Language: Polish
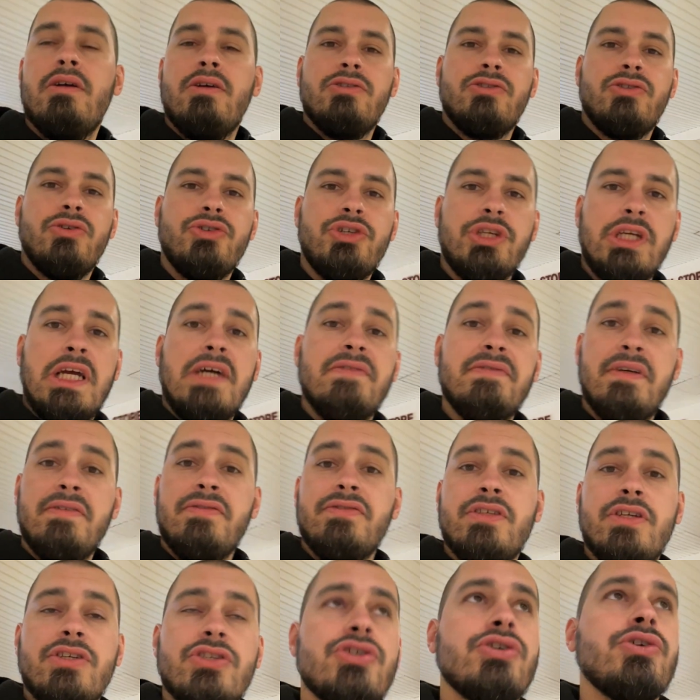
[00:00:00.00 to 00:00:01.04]
Co ciekawe, w
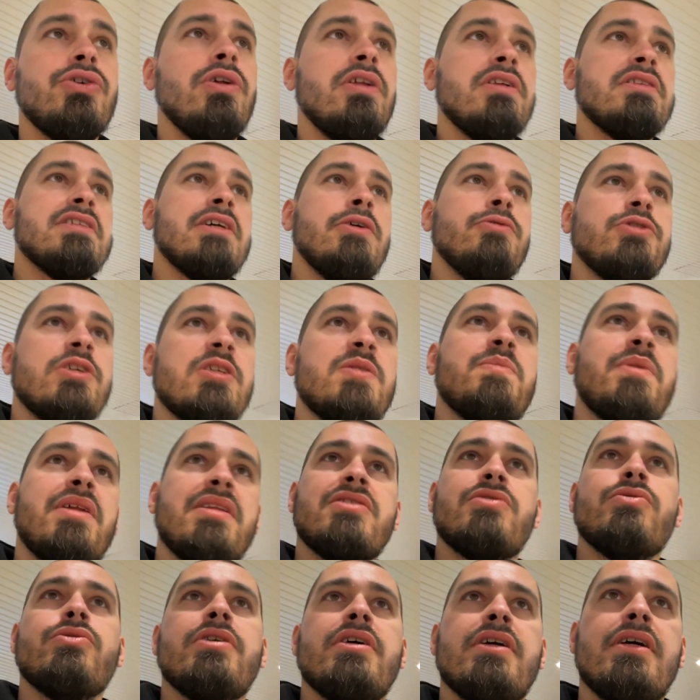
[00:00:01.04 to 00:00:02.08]
tej szkole cały czas
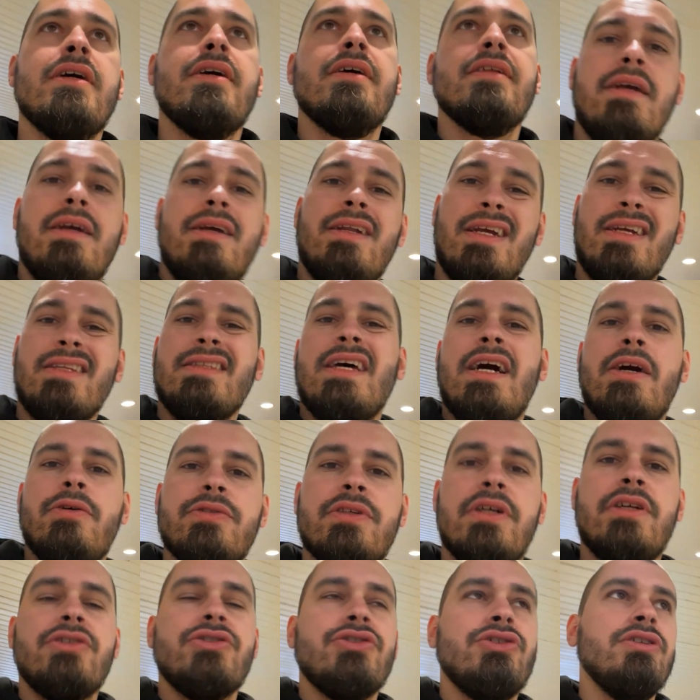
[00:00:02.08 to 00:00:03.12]
pracuje Greg
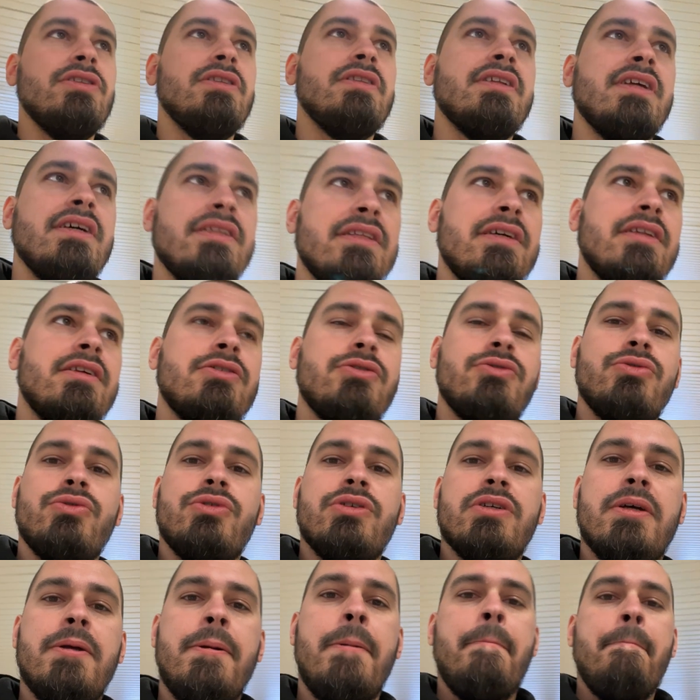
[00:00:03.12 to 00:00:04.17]
Downer, czyli trener,
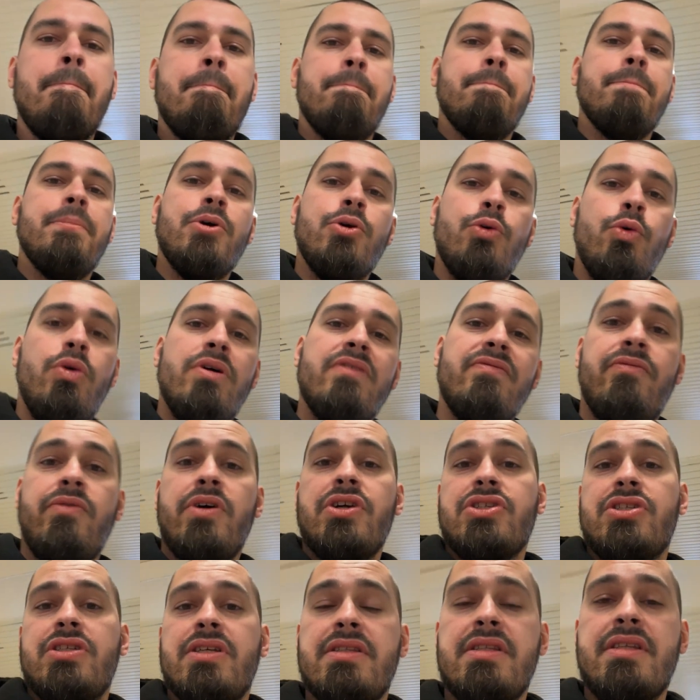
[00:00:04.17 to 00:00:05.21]
który był
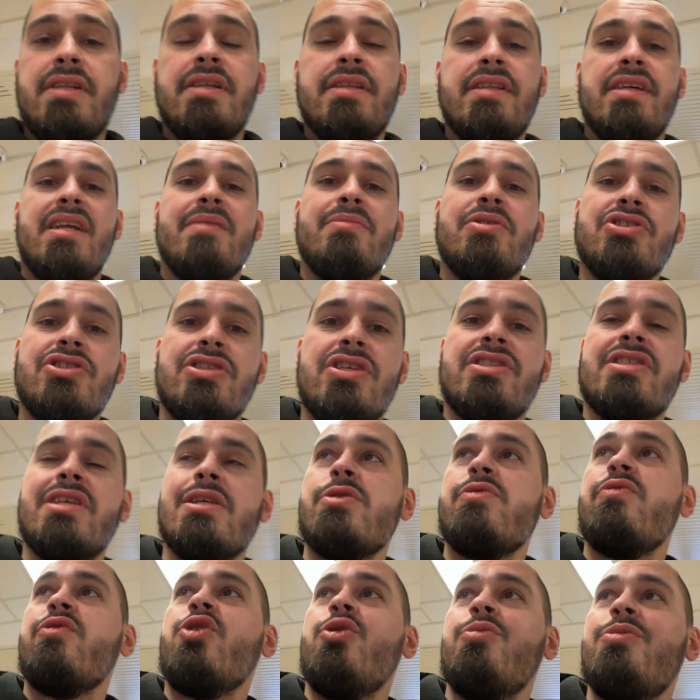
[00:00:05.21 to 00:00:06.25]
właśnie trenerem jeszcze z
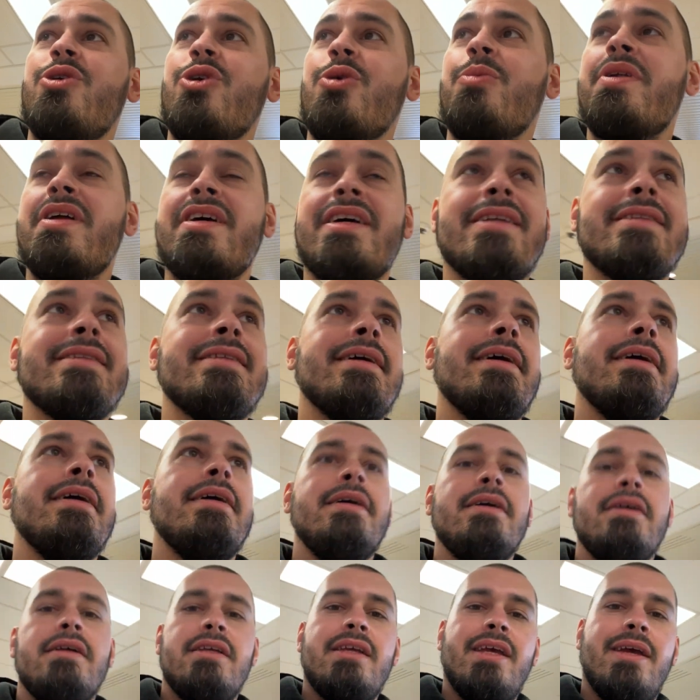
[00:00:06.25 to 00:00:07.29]
czasów Kubiego Bryanta.
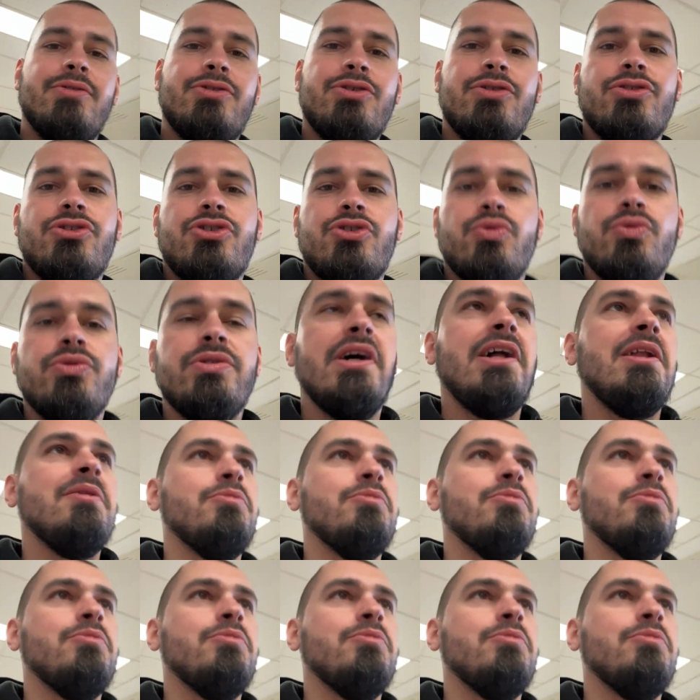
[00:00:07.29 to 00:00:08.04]
Nie wiem, czy to się uda, ale